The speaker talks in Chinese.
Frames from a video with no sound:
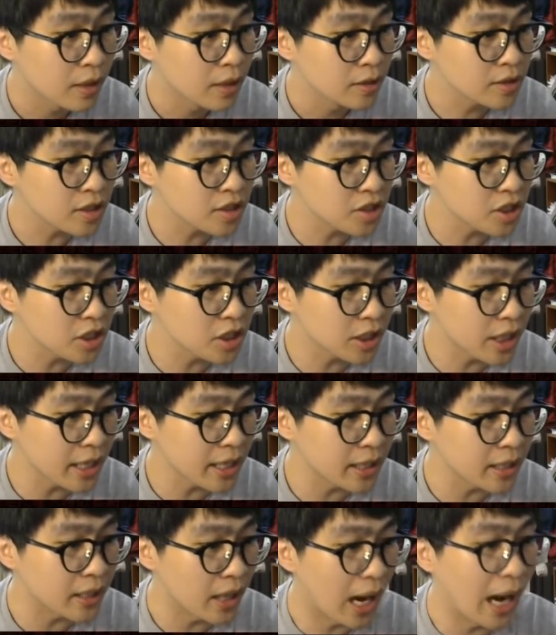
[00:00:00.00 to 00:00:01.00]
这次可
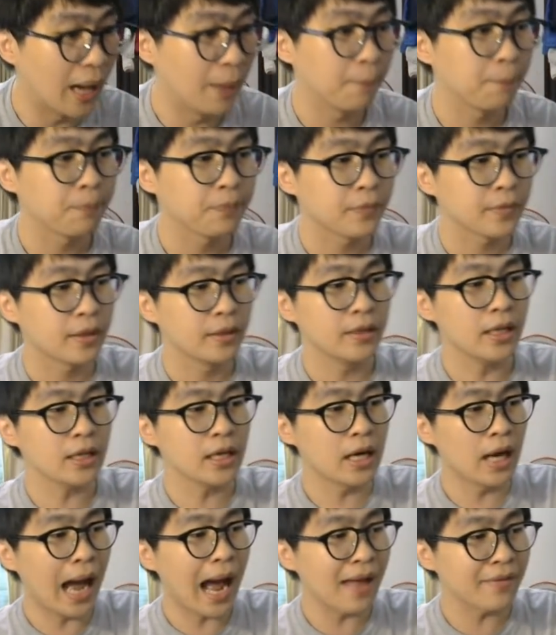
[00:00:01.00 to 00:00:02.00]
以啊，那
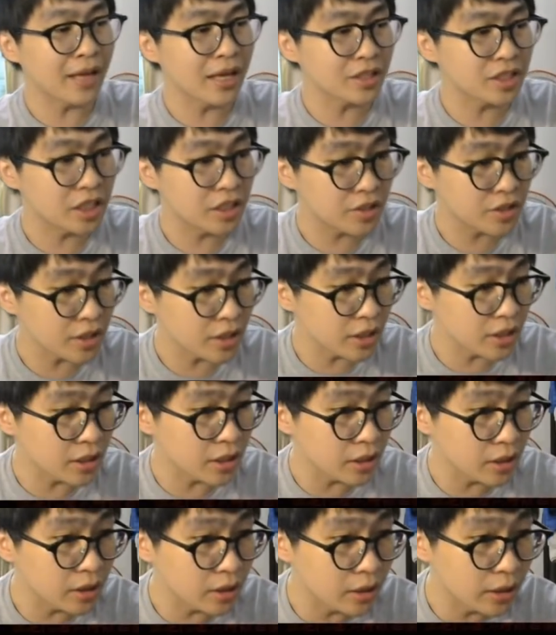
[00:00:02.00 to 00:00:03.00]
个安内骑
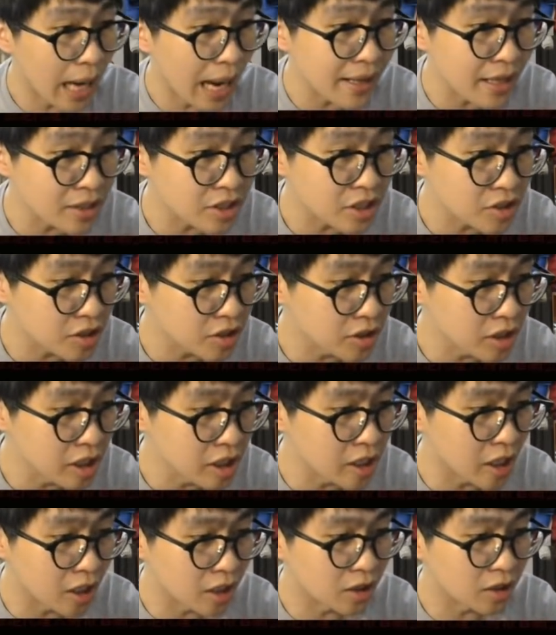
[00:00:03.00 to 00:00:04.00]
士安内骑士
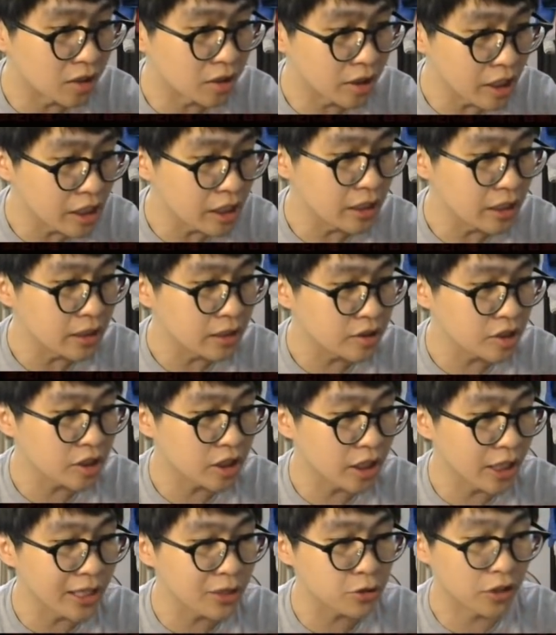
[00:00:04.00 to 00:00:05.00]
利尔利是
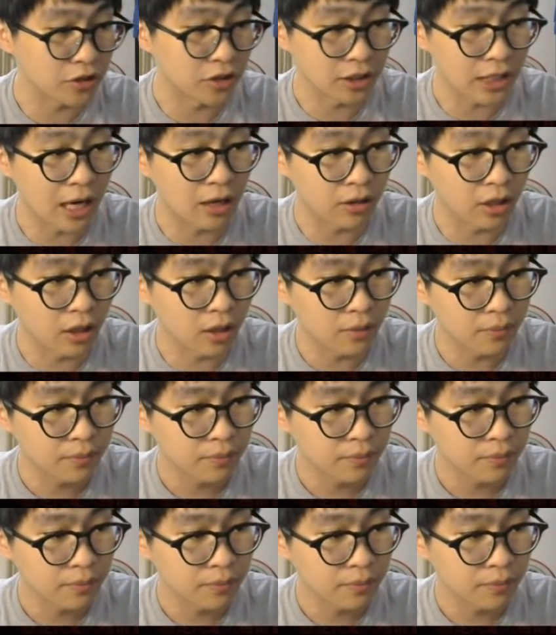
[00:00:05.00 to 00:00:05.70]
可以转得到的哦。